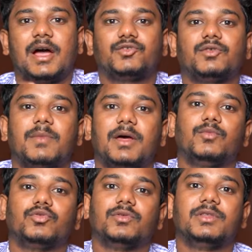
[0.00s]
அஸ்வத்
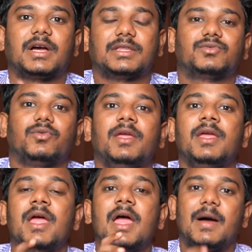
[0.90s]
மாரிமுத்து வந்து கதை சொல்லி
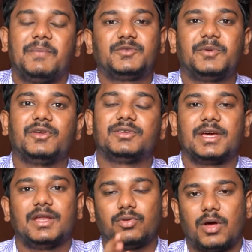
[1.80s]
பிச் பண்ணி
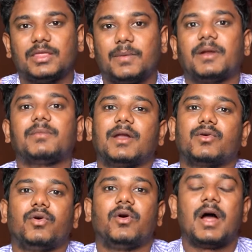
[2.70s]
வச்சிருக்காரு ஸோ அந்த படம்
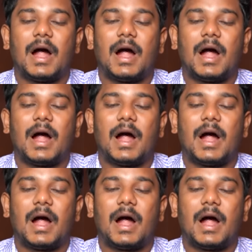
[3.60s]
நடக்கும்